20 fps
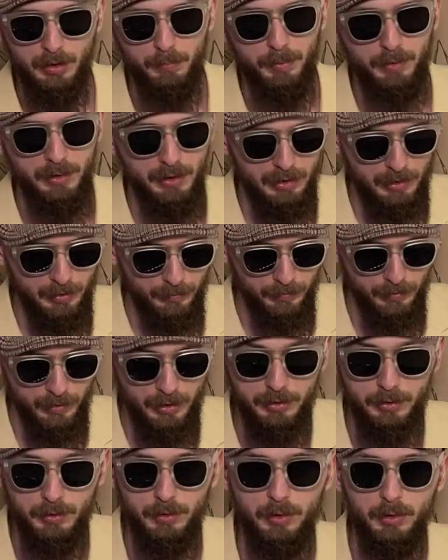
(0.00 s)
компонентов,
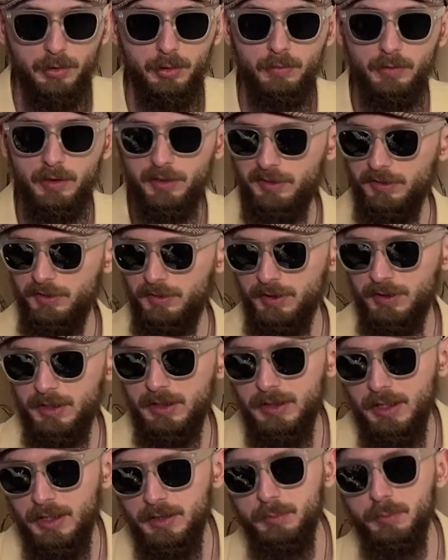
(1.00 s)
на которых у вас
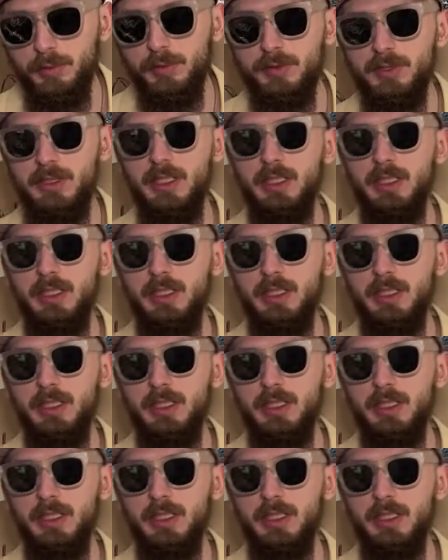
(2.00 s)
никогда не будет